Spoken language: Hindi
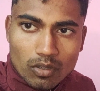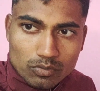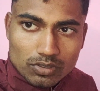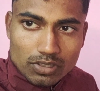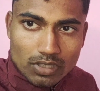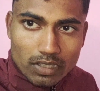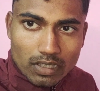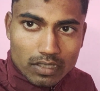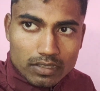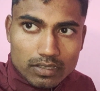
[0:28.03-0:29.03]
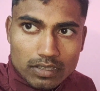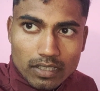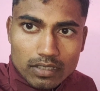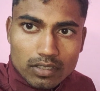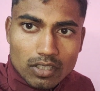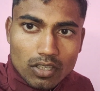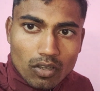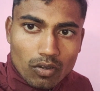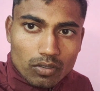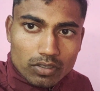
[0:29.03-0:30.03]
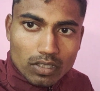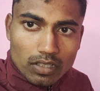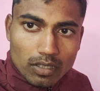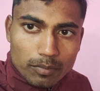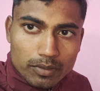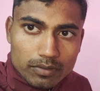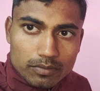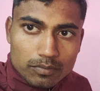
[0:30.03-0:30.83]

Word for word: उनसे जानकारी ली है और क्या नाम है